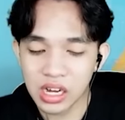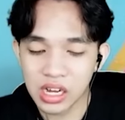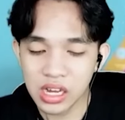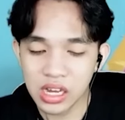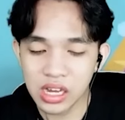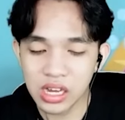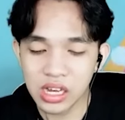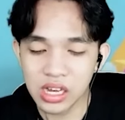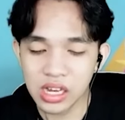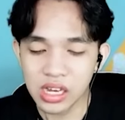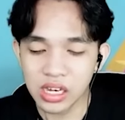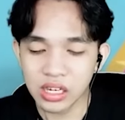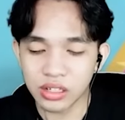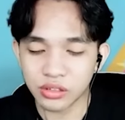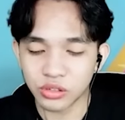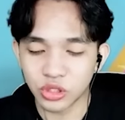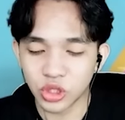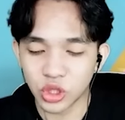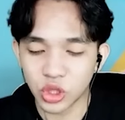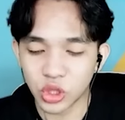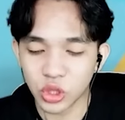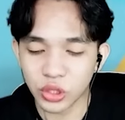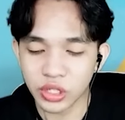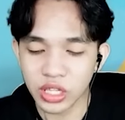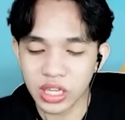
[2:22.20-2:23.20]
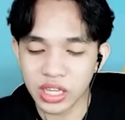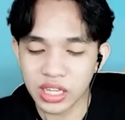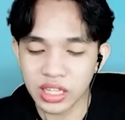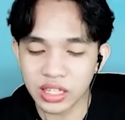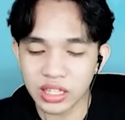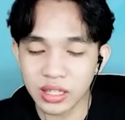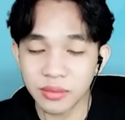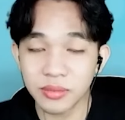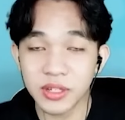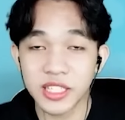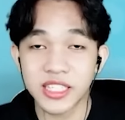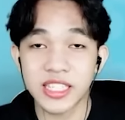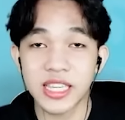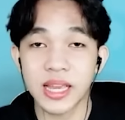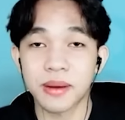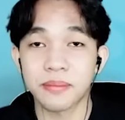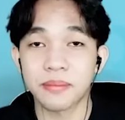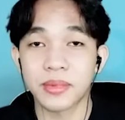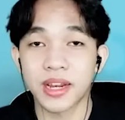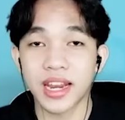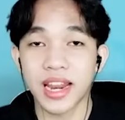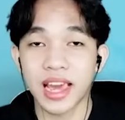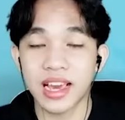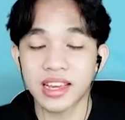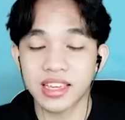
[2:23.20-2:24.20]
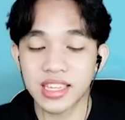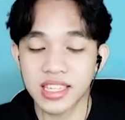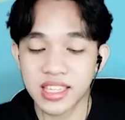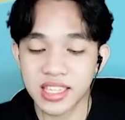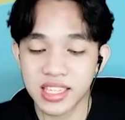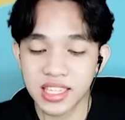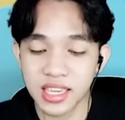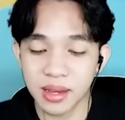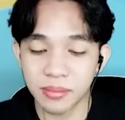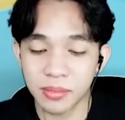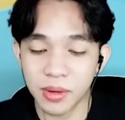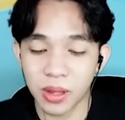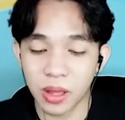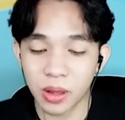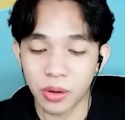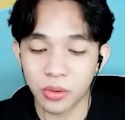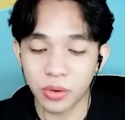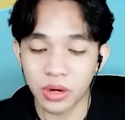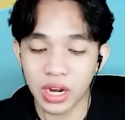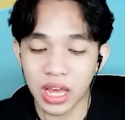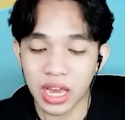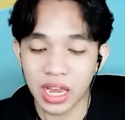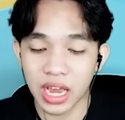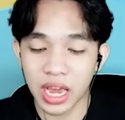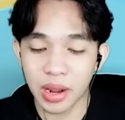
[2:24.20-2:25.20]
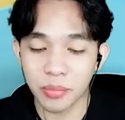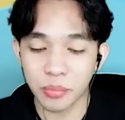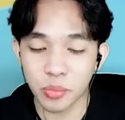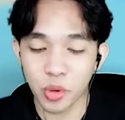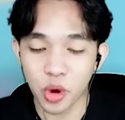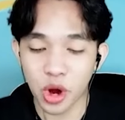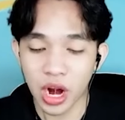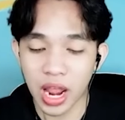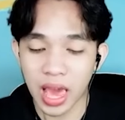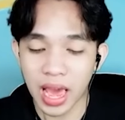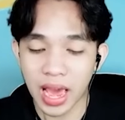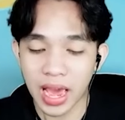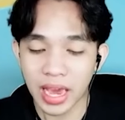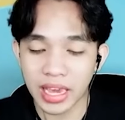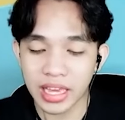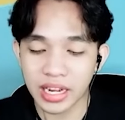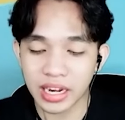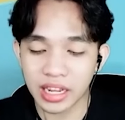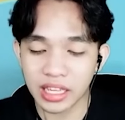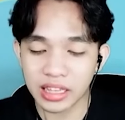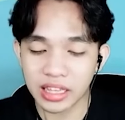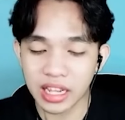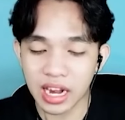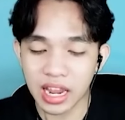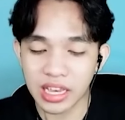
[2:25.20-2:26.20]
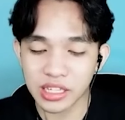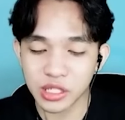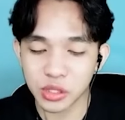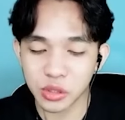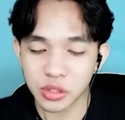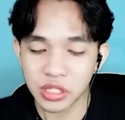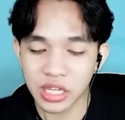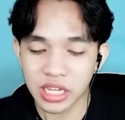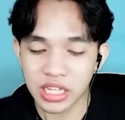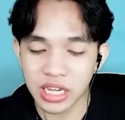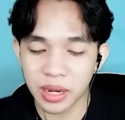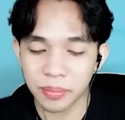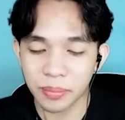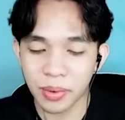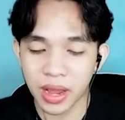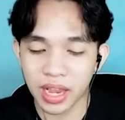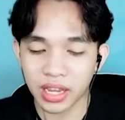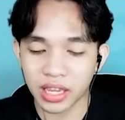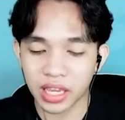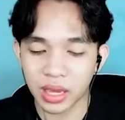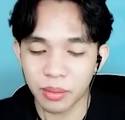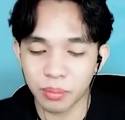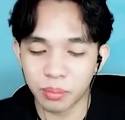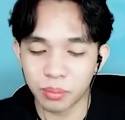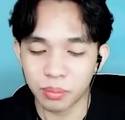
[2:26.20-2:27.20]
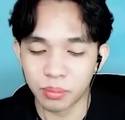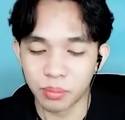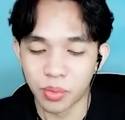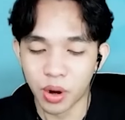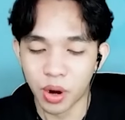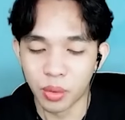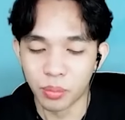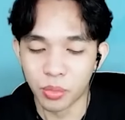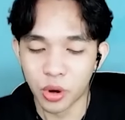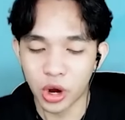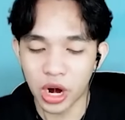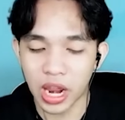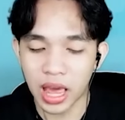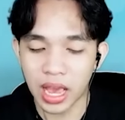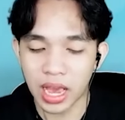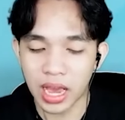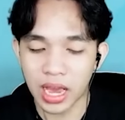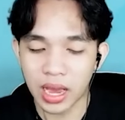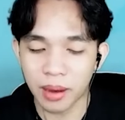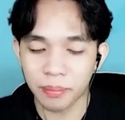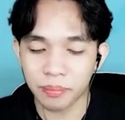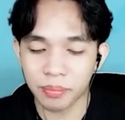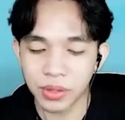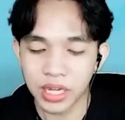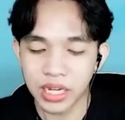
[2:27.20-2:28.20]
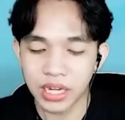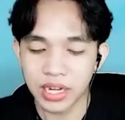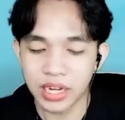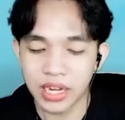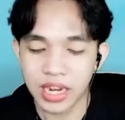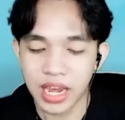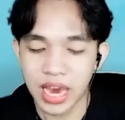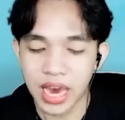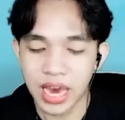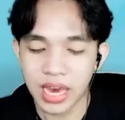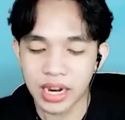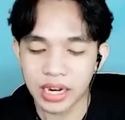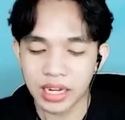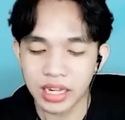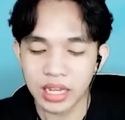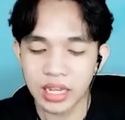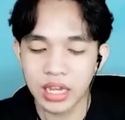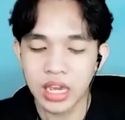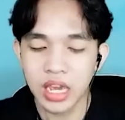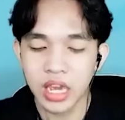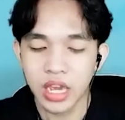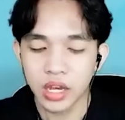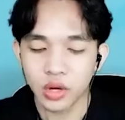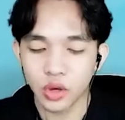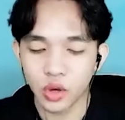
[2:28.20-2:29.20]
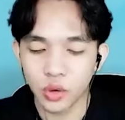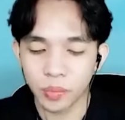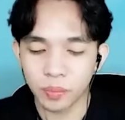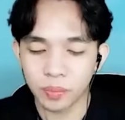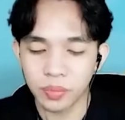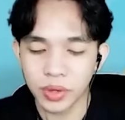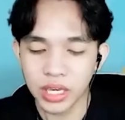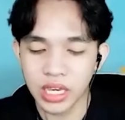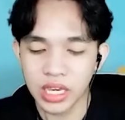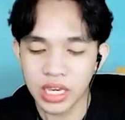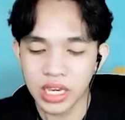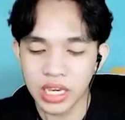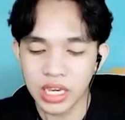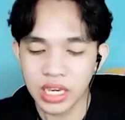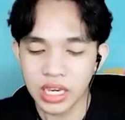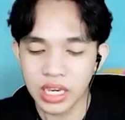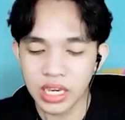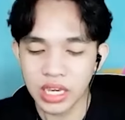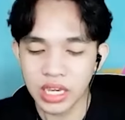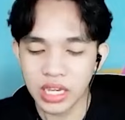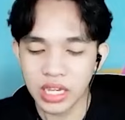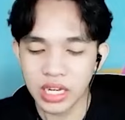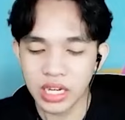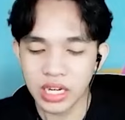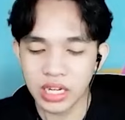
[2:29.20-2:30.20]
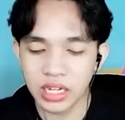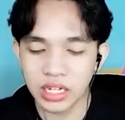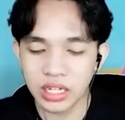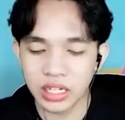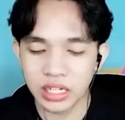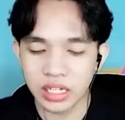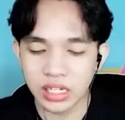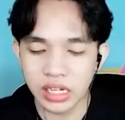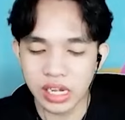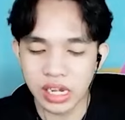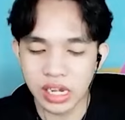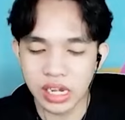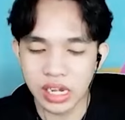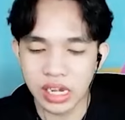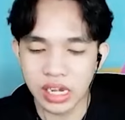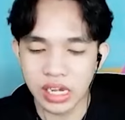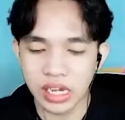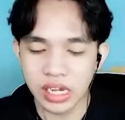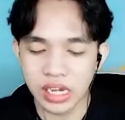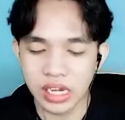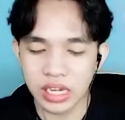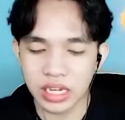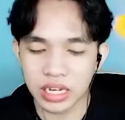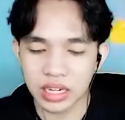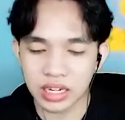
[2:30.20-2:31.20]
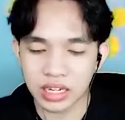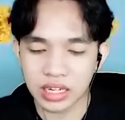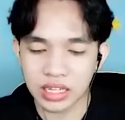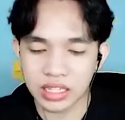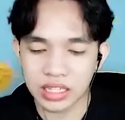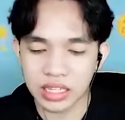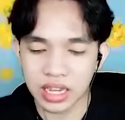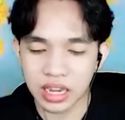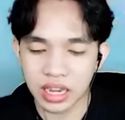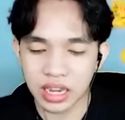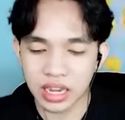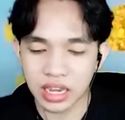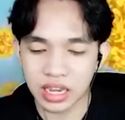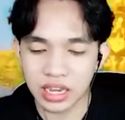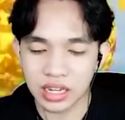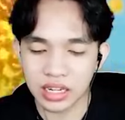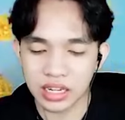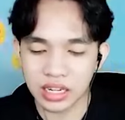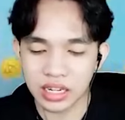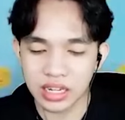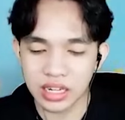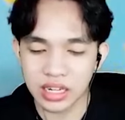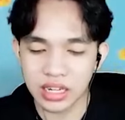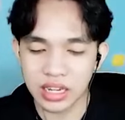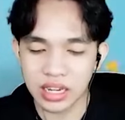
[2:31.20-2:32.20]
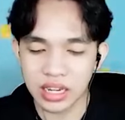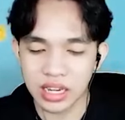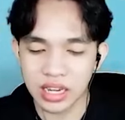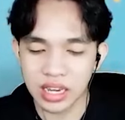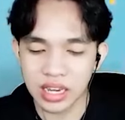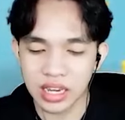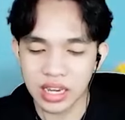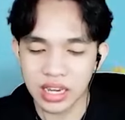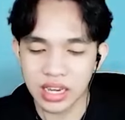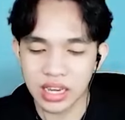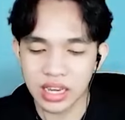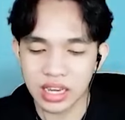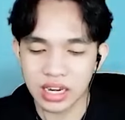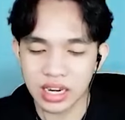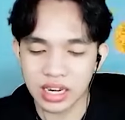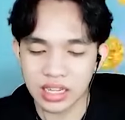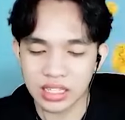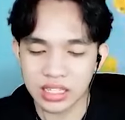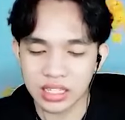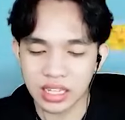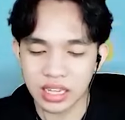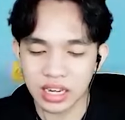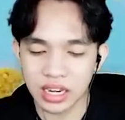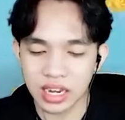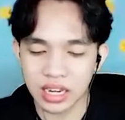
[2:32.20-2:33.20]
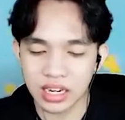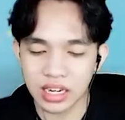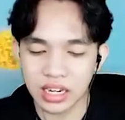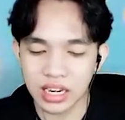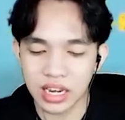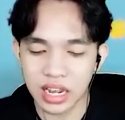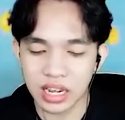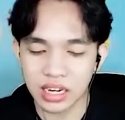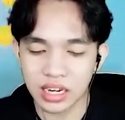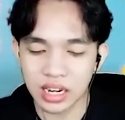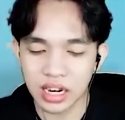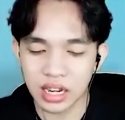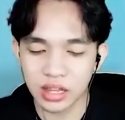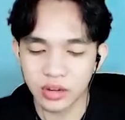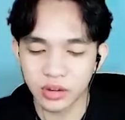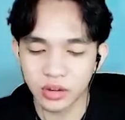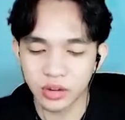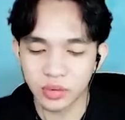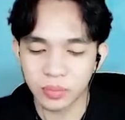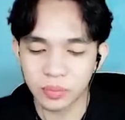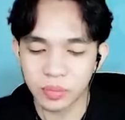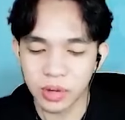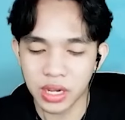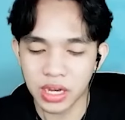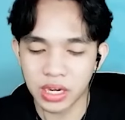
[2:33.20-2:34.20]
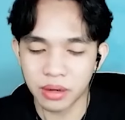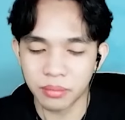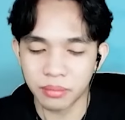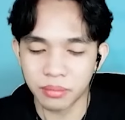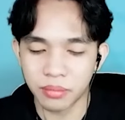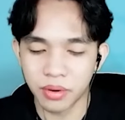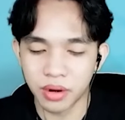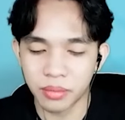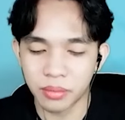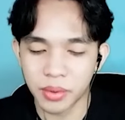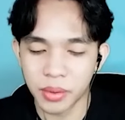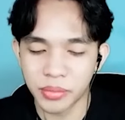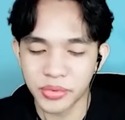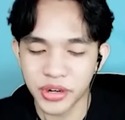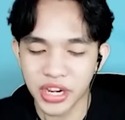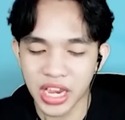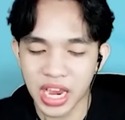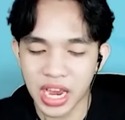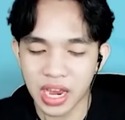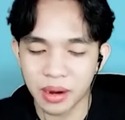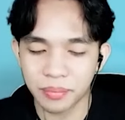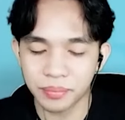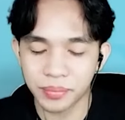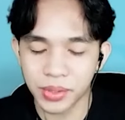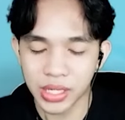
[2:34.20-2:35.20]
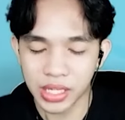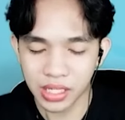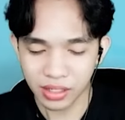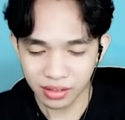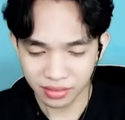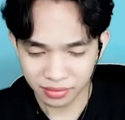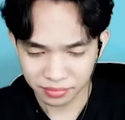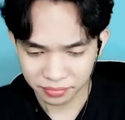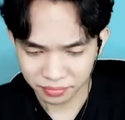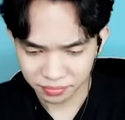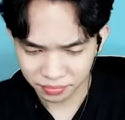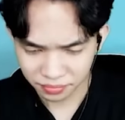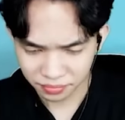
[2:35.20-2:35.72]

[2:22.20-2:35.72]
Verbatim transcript: Ah, untungnya kita bisa menangkisnya menggunakan bola air. Kita langsung saja pakai bobola api dari Upin. Ah, rasakan ini. Ah, rasakan ini adalah Upin Boboiboy api.